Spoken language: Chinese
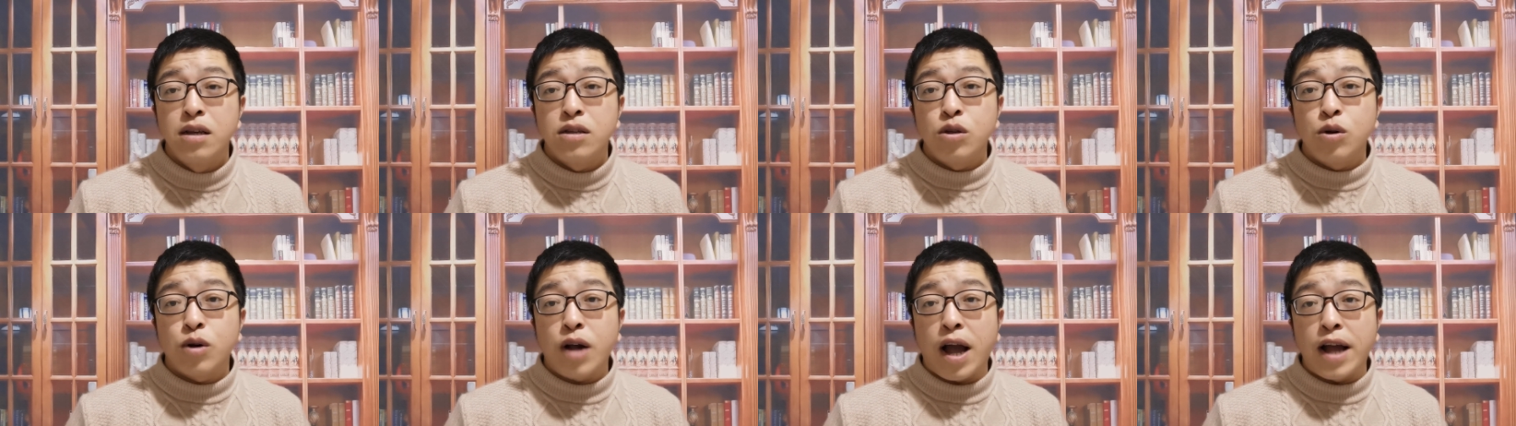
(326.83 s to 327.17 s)

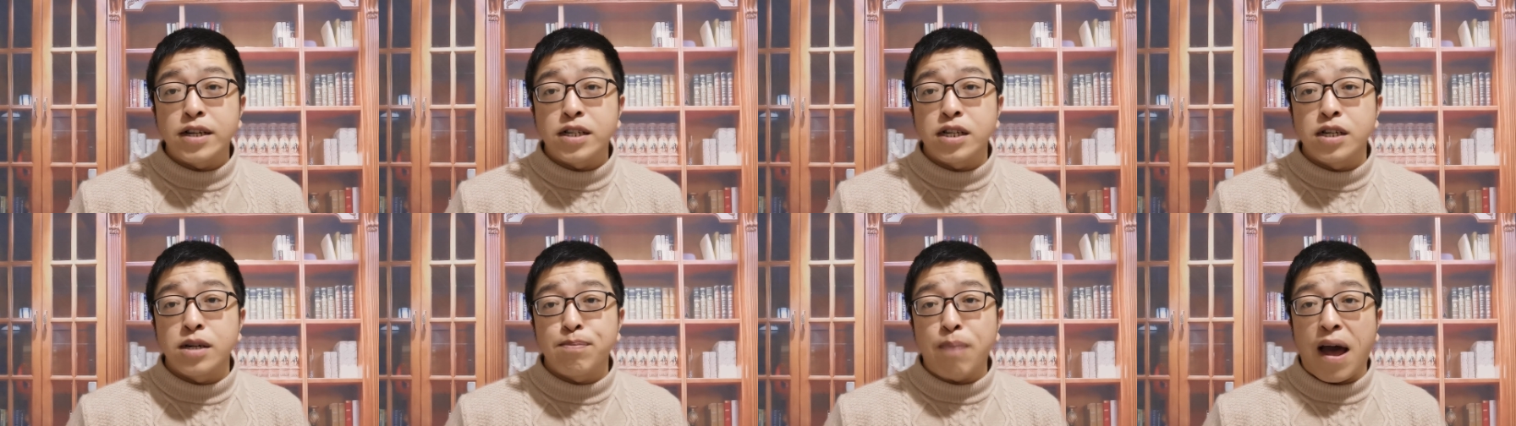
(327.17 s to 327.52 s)
又开
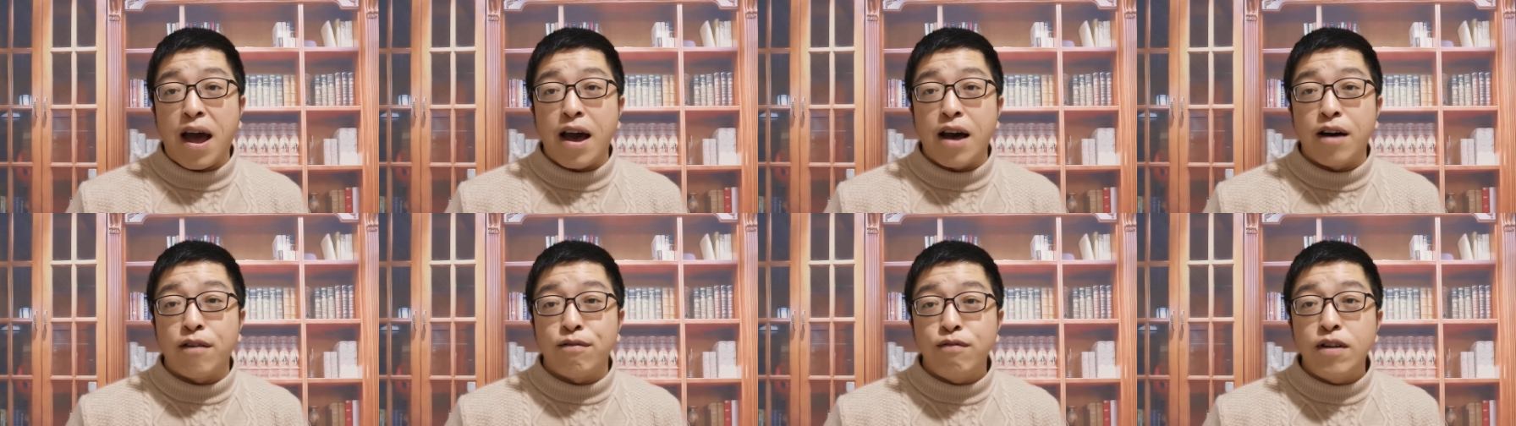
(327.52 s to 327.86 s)
始
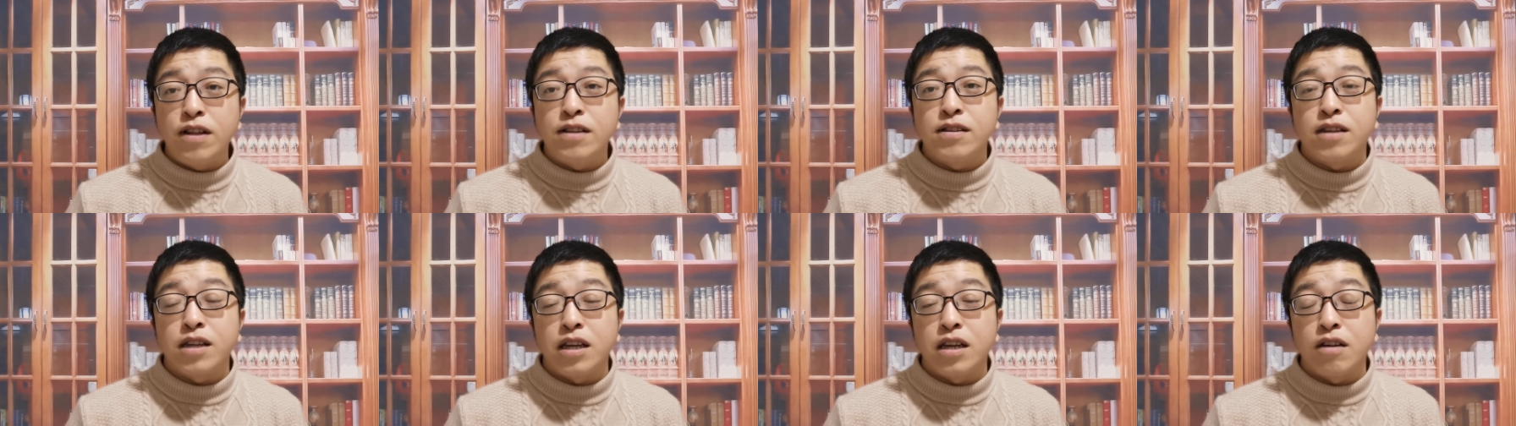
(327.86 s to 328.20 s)
把
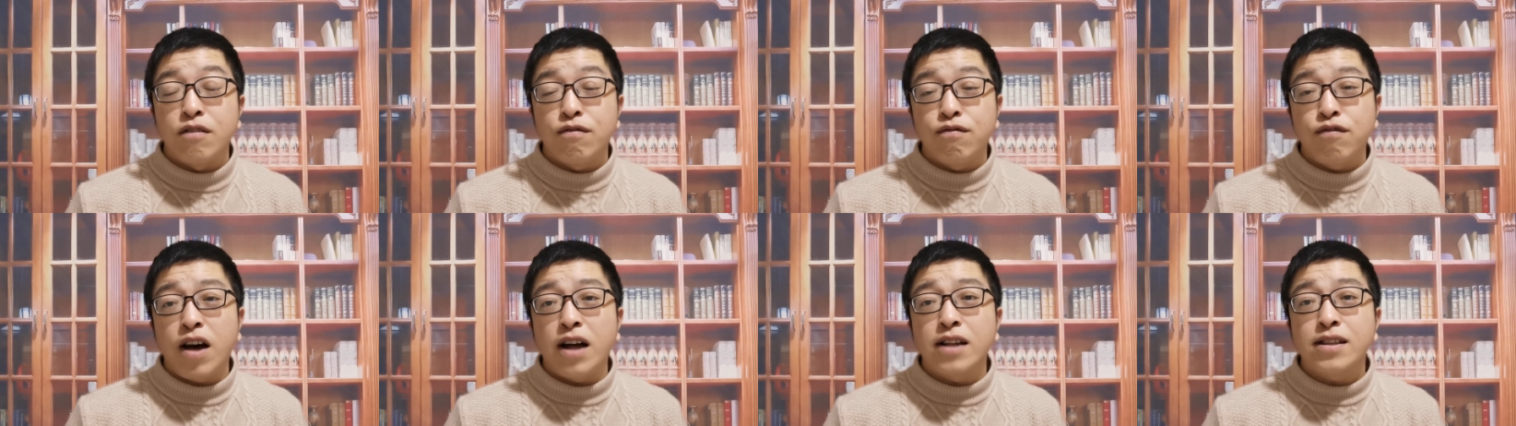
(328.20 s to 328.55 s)
问题
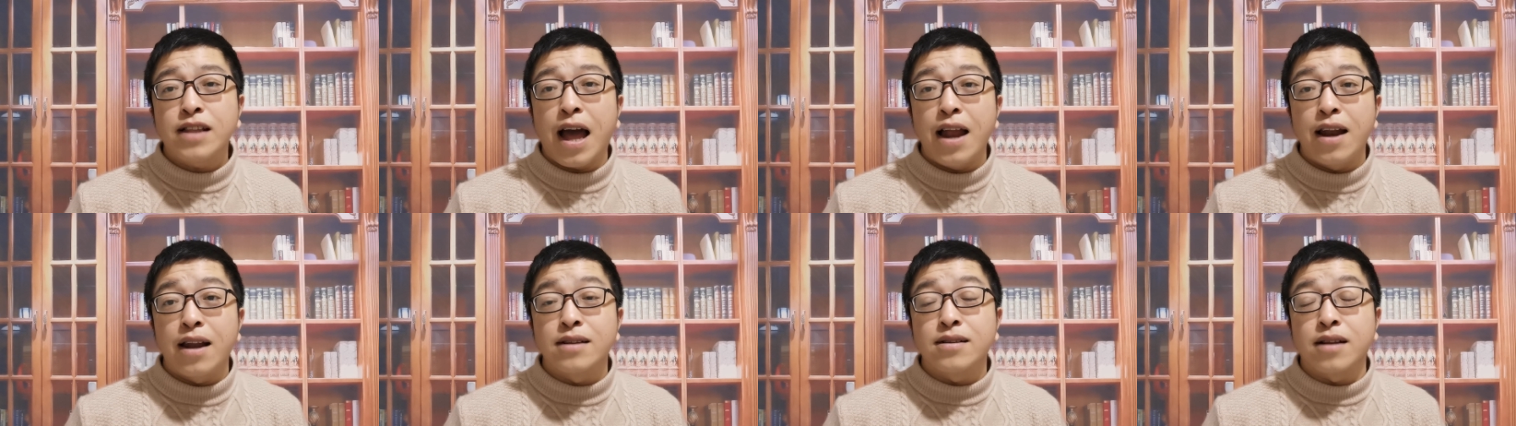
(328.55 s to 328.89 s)
放
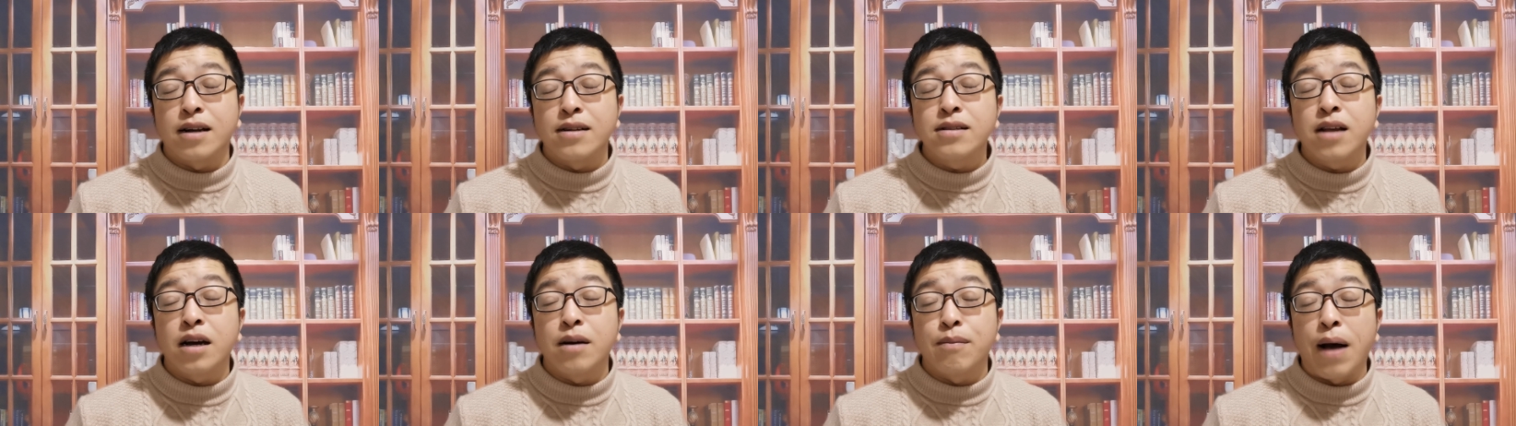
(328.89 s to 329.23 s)
大了
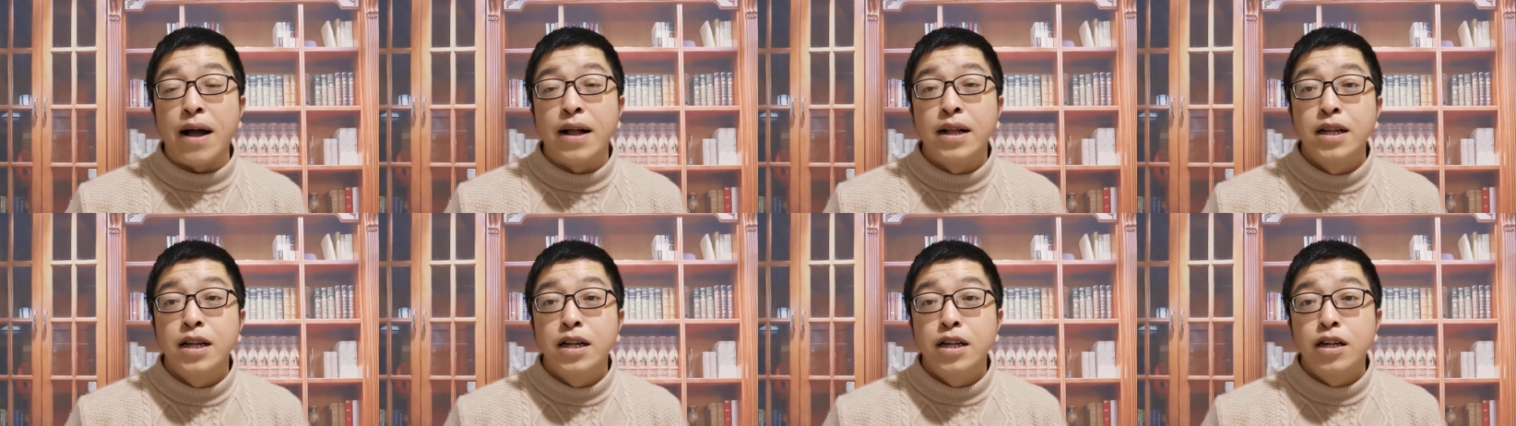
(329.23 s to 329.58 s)
等等
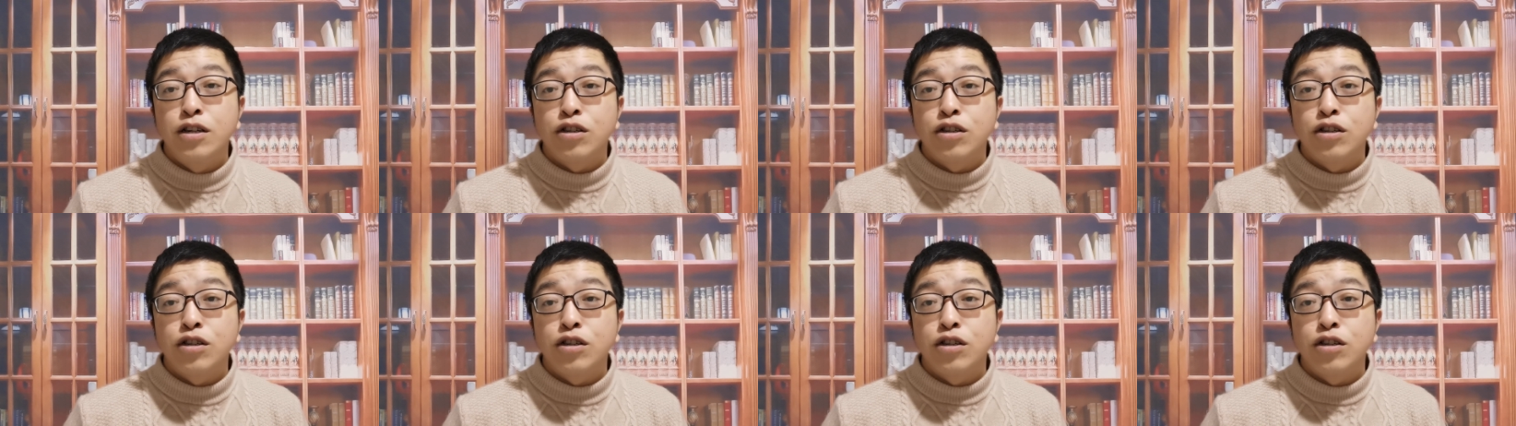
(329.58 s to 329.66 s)
吧。